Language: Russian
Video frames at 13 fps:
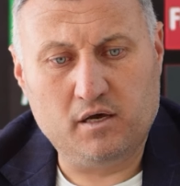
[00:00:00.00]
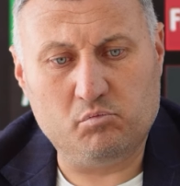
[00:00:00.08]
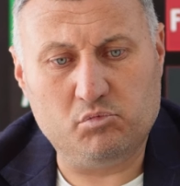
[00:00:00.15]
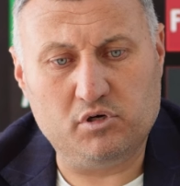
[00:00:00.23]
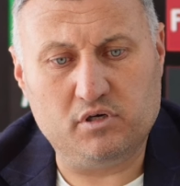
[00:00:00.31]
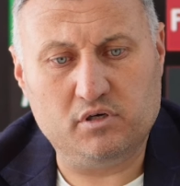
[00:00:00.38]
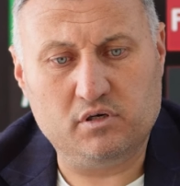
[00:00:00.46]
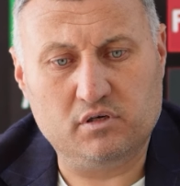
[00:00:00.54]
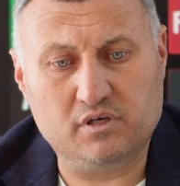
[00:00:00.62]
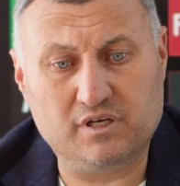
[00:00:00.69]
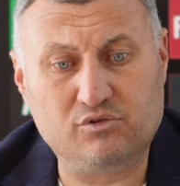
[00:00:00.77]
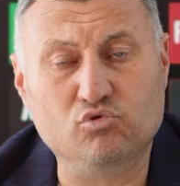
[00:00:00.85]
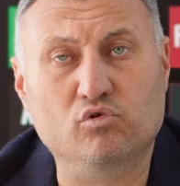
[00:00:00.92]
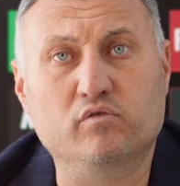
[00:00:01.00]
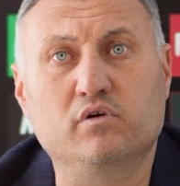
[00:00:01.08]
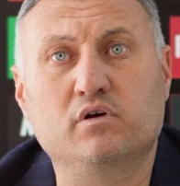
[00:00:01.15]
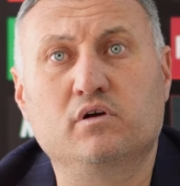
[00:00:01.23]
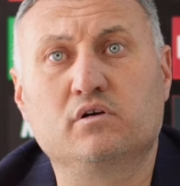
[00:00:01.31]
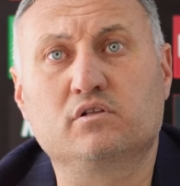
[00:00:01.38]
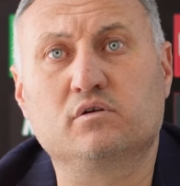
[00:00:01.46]
мы готовы
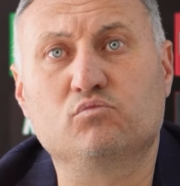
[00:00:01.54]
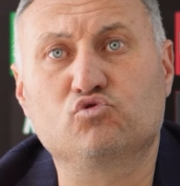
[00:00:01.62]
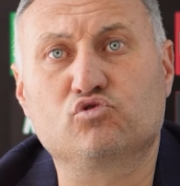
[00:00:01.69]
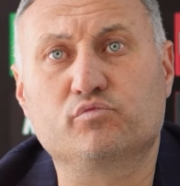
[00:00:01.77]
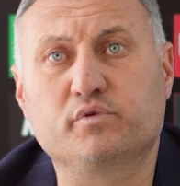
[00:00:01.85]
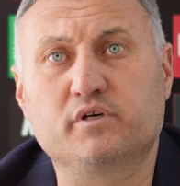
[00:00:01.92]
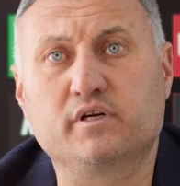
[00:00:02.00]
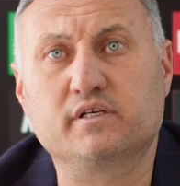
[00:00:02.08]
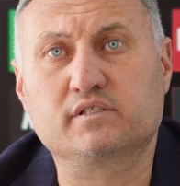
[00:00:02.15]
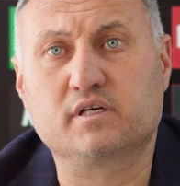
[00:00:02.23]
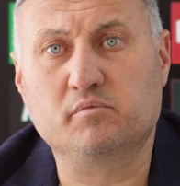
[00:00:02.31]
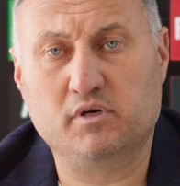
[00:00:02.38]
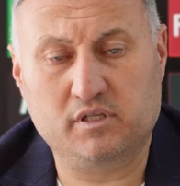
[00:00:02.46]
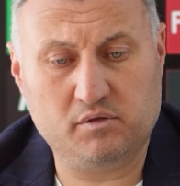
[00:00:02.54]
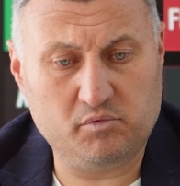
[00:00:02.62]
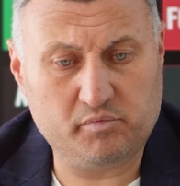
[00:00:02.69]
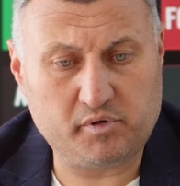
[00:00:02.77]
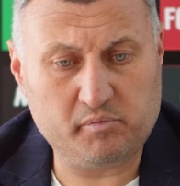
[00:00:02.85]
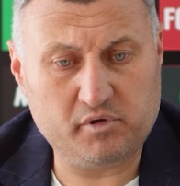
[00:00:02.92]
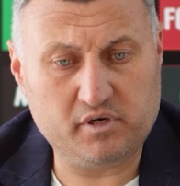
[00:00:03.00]
к тому, чтобы играть с командами
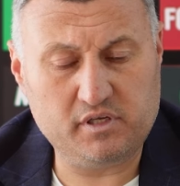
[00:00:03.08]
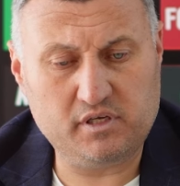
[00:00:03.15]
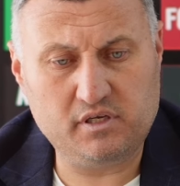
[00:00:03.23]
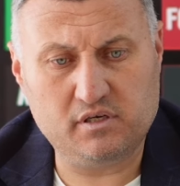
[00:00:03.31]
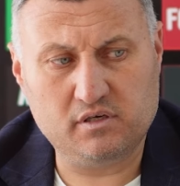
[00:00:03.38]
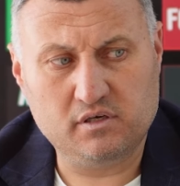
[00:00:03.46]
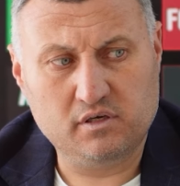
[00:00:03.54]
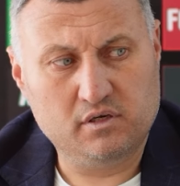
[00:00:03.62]
премьер-лиги.